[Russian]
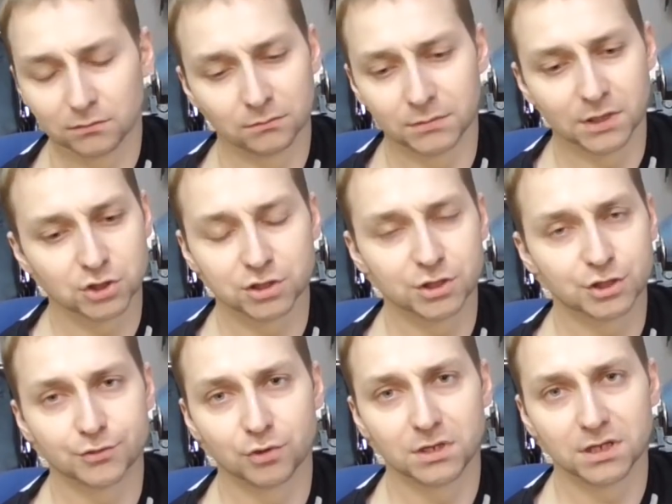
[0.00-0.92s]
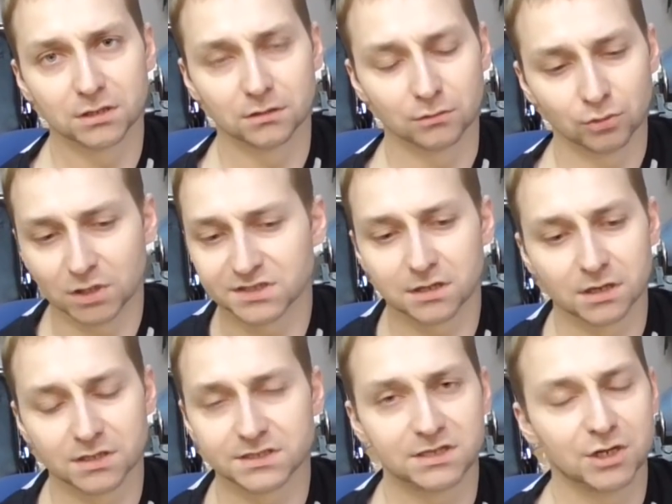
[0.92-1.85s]
У меня же ничего нет, у нас
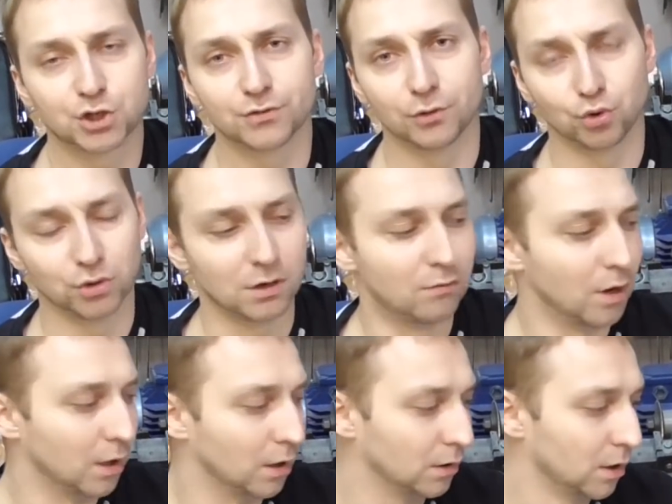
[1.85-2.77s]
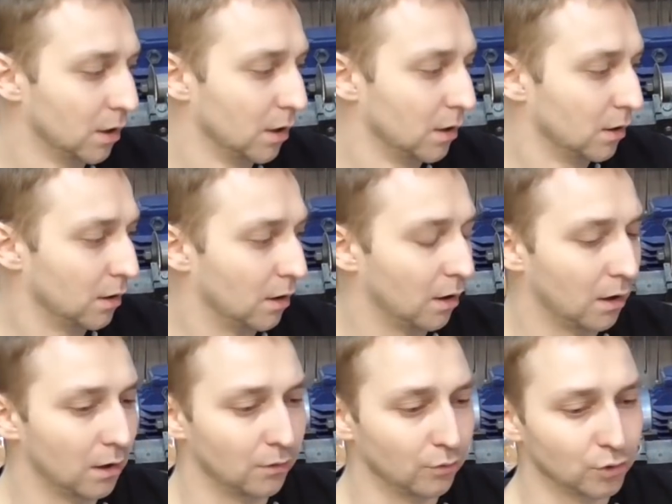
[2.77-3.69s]
красть нечего, люди говорят.
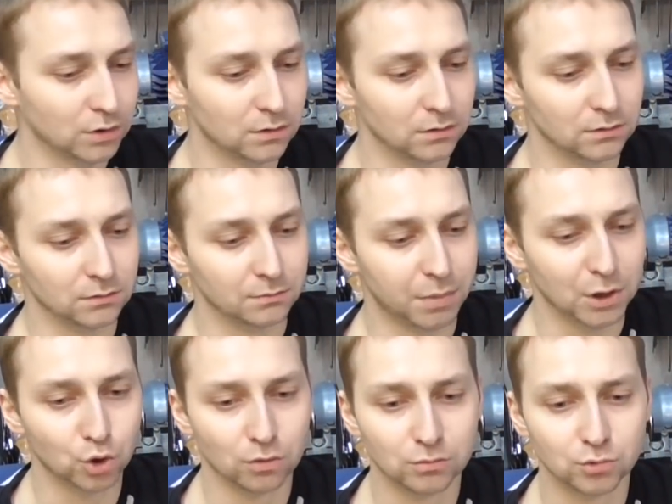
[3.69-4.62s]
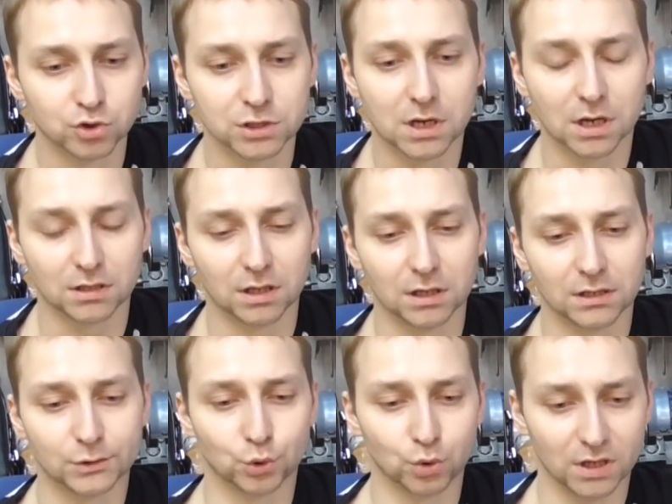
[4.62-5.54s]
А вот э, потом уже,
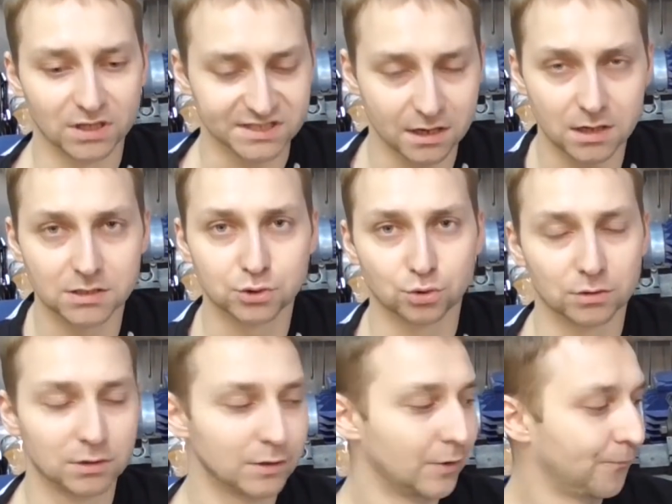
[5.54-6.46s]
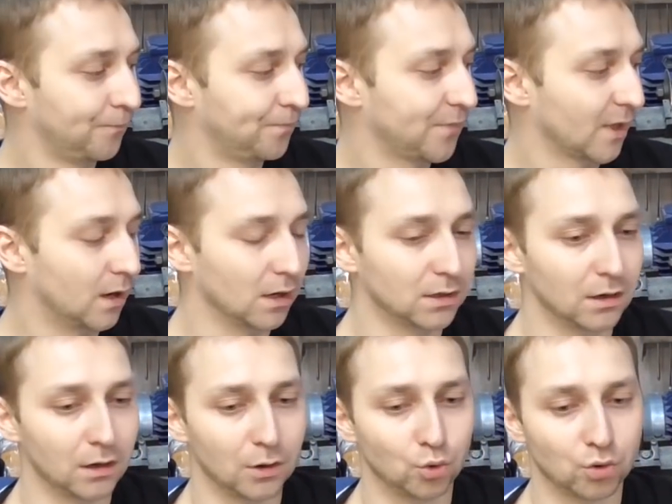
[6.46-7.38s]
когда туда залезут,
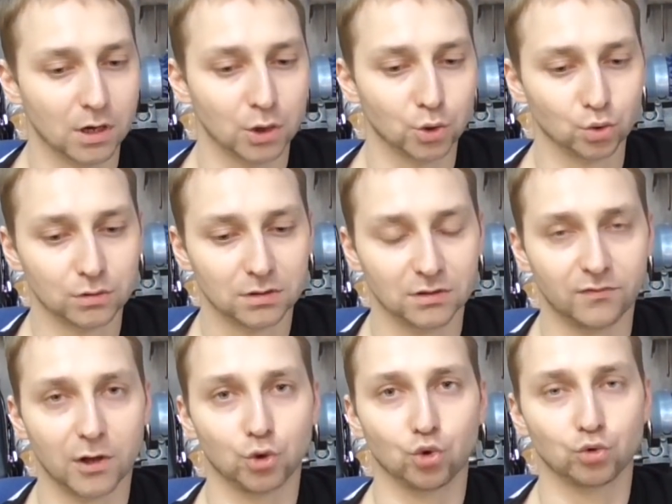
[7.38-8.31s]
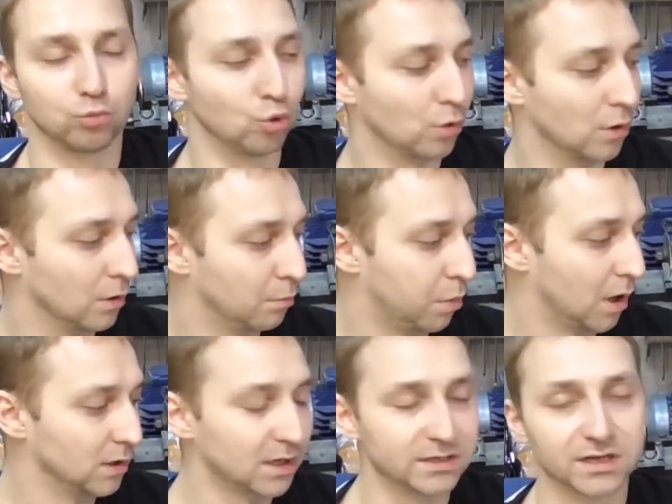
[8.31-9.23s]
когда украдут два ноутбука
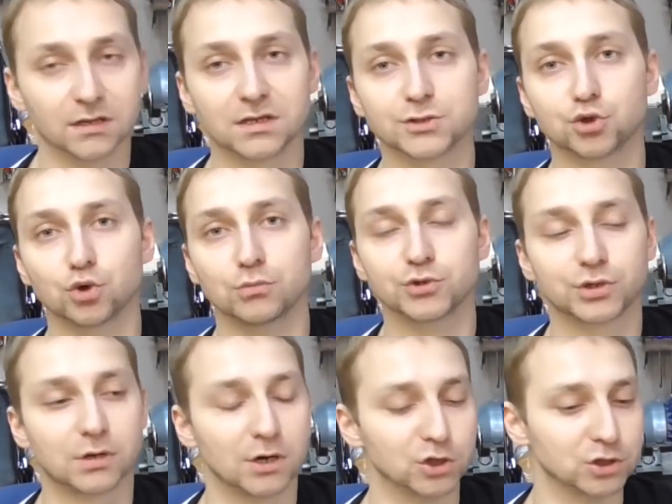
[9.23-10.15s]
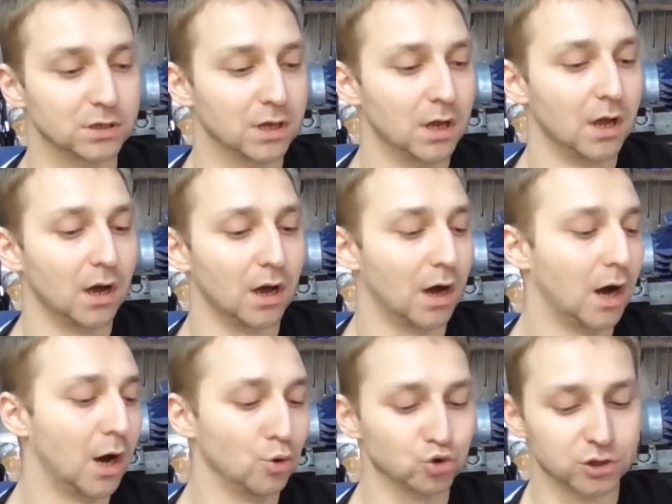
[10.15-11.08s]
по тридцатке стоимости каждый,
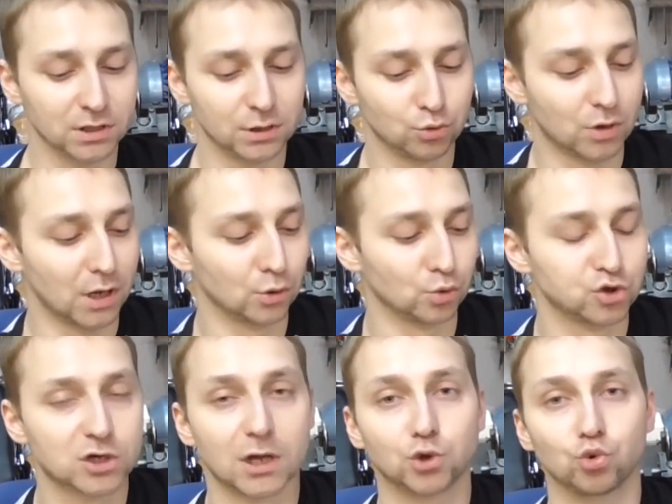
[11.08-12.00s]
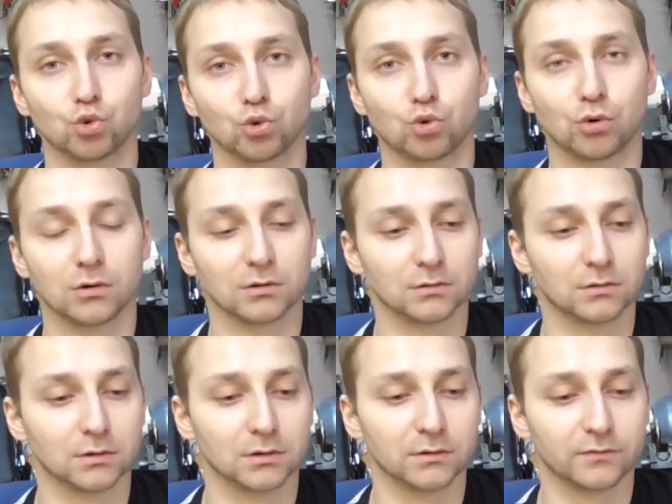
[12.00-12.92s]
а у жены украдут шкатулку,
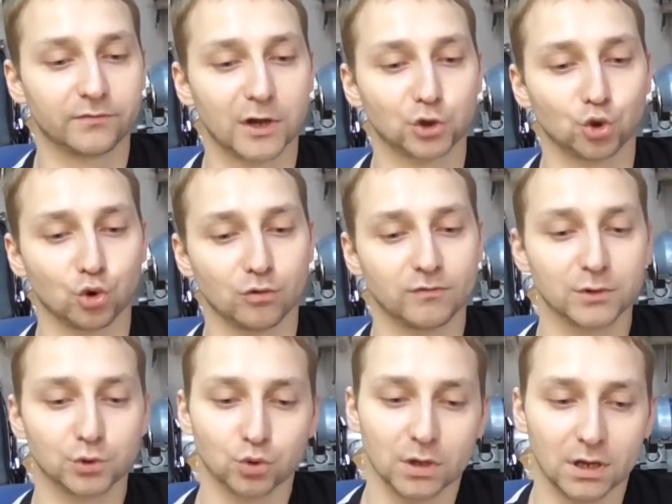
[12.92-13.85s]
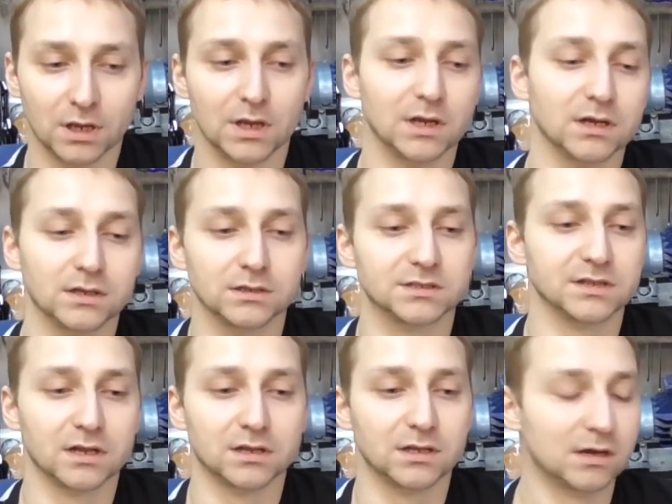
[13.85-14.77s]
э, в которую вы туда э,
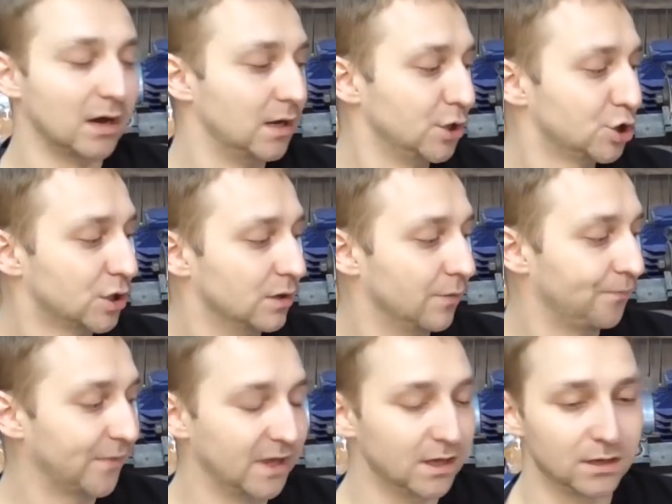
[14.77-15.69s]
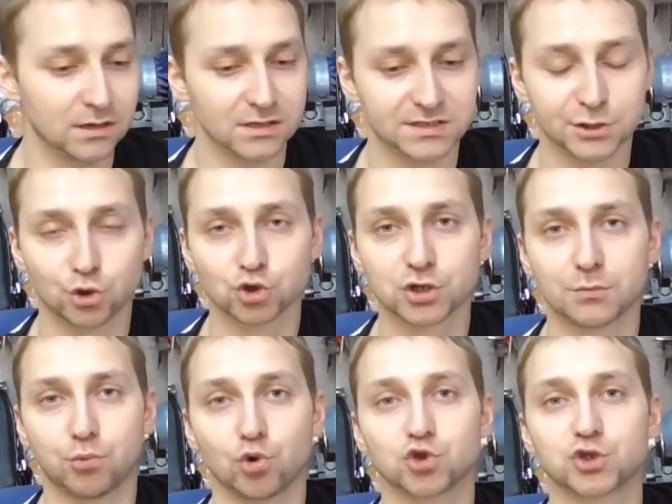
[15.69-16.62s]
золотые колечки и
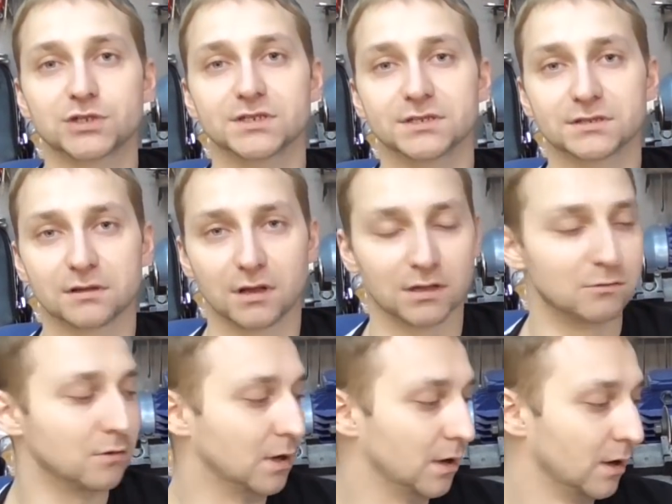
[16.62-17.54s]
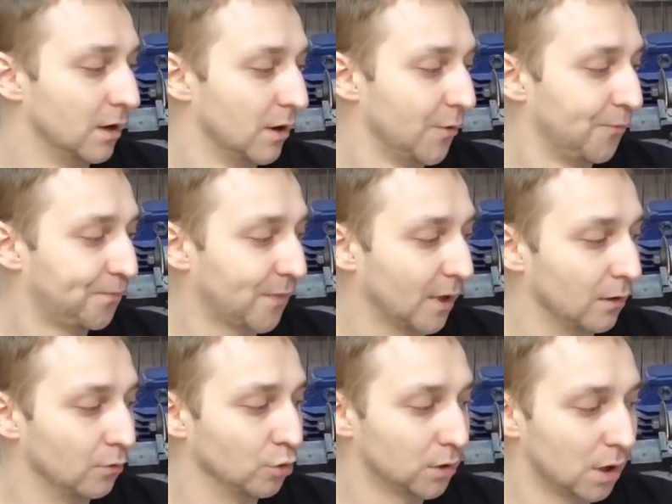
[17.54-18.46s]
сережки полжизни складывали.
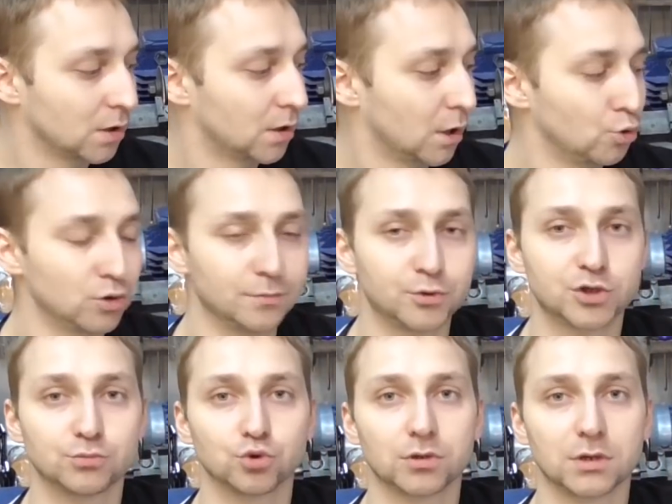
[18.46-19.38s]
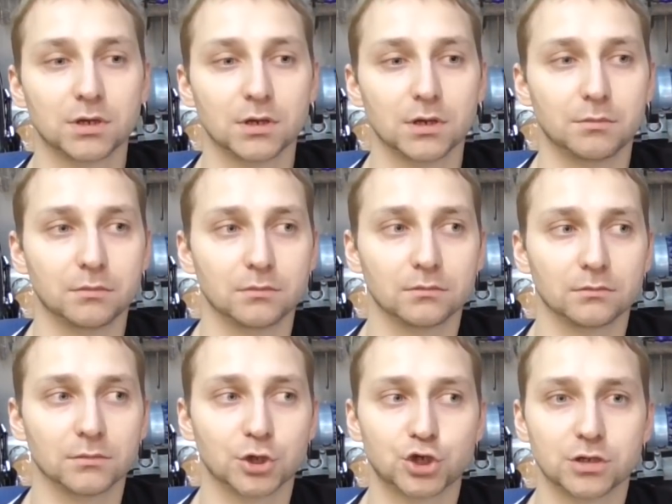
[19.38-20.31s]
Вот тогда люди почему-то
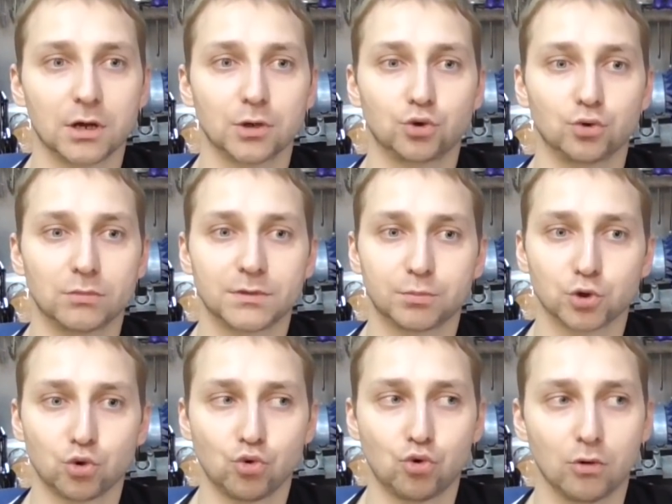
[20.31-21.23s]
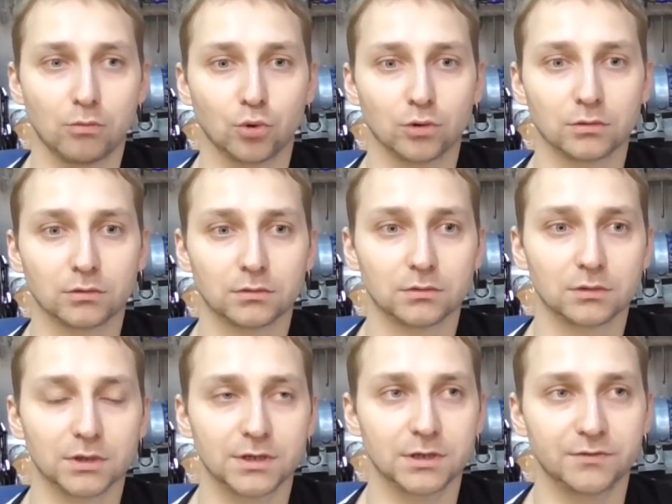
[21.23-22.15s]
начинают думать по-другому
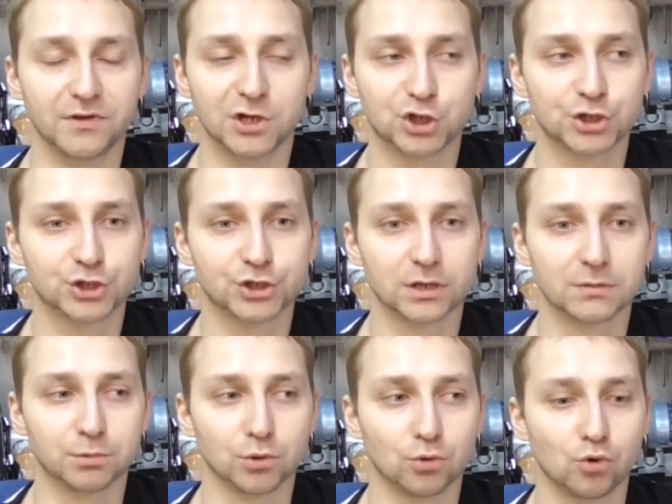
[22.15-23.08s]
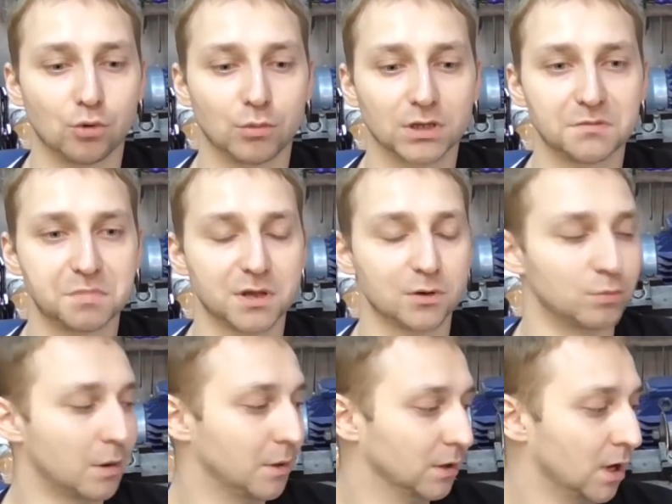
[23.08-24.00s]
и вещи считать по-другому. Это
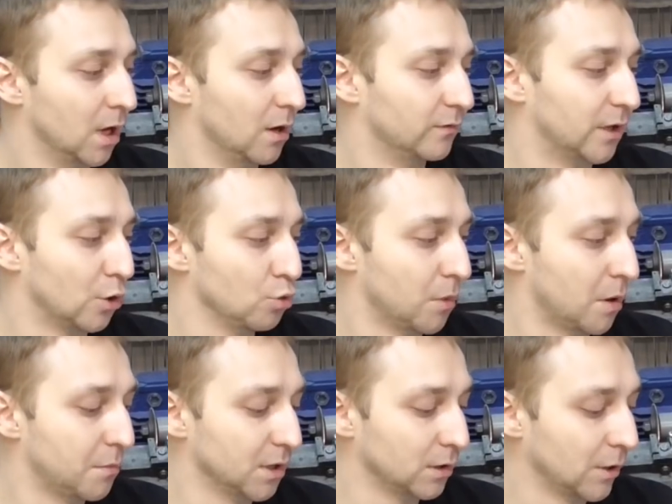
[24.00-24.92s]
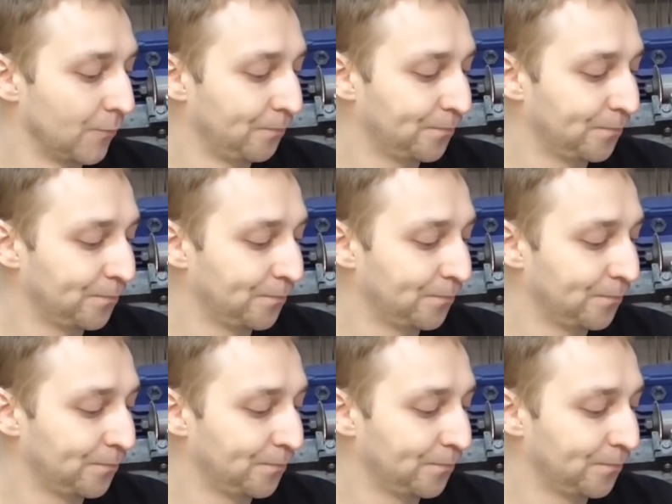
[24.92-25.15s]
первый момент. Второй момент.